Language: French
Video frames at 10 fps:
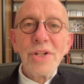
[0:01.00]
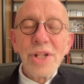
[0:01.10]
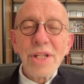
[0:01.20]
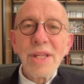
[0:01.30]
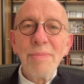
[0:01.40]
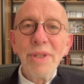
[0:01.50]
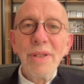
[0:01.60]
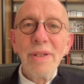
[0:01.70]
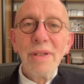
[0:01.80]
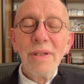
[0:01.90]
Chers amis,
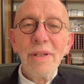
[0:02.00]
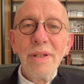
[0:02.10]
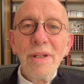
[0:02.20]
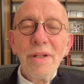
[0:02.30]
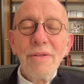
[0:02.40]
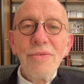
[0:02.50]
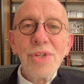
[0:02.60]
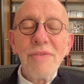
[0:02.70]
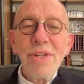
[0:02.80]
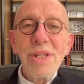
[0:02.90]
vous
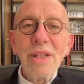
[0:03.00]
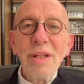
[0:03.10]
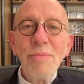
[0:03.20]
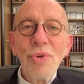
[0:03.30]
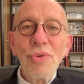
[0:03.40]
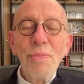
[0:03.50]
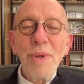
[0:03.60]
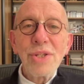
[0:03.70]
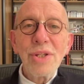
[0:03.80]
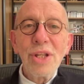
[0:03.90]
savez certainement qu'une
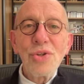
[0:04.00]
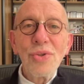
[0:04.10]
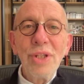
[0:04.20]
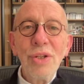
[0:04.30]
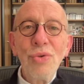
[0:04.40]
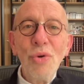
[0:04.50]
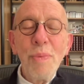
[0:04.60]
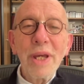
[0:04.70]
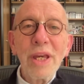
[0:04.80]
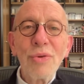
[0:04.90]
personne a jeté deux
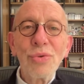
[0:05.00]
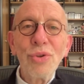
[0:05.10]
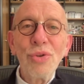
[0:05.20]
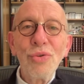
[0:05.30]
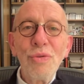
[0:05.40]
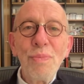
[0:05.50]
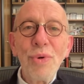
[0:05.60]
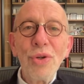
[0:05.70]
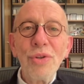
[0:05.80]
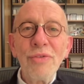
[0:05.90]
paquets contenant du
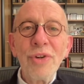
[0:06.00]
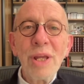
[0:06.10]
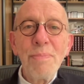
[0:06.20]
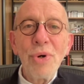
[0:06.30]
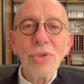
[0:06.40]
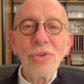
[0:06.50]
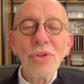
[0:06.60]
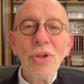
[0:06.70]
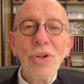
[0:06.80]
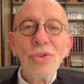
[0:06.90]
porc devant les portes
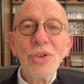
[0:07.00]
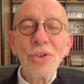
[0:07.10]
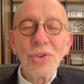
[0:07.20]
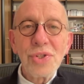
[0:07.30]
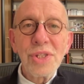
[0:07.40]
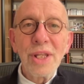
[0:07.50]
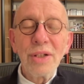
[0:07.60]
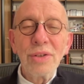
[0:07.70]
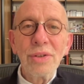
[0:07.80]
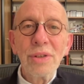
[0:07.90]
de notre
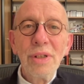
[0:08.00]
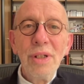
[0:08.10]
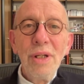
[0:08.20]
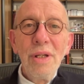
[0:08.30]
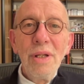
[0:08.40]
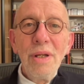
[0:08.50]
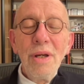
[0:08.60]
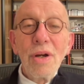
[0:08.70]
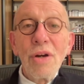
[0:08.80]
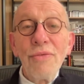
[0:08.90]
synagogue.
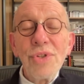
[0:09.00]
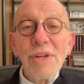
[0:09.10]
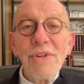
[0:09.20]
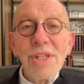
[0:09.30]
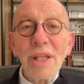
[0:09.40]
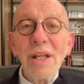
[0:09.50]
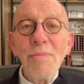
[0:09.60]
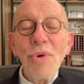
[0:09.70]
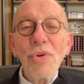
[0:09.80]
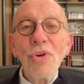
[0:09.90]
Comme vous savez
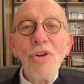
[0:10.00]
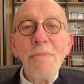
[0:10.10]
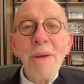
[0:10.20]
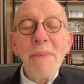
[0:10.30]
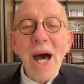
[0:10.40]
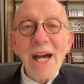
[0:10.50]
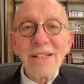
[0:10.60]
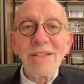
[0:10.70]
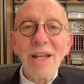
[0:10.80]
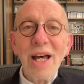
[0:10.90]
certainement que le même
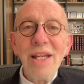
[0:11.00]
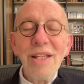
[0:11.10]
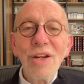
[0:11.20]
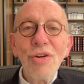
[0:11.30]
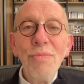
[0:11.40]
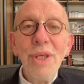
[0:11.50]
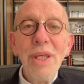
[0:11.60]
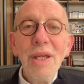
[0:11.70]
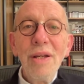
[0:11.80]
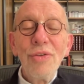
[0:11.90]
acte a été commis
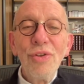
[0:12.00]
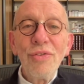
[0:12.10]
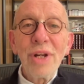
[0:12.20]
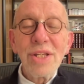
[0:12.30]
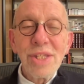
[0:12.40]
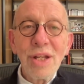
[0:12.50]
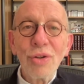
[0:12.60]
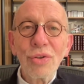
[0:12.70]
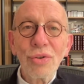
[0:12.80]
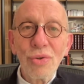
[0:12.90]
devant la
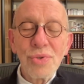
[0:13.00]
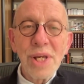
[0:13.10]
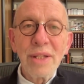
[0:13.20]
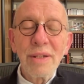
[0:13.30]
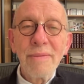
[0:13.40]
synagogue de Lausanne.